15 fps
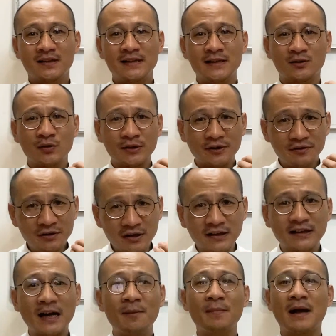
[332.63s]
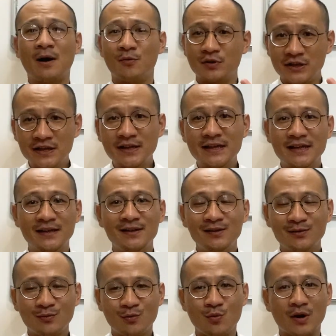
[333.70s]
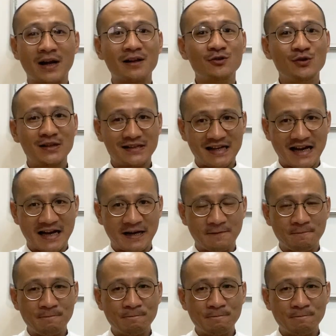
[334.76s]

thì tôi thường tham khảo ý kiến của các chuyên gia,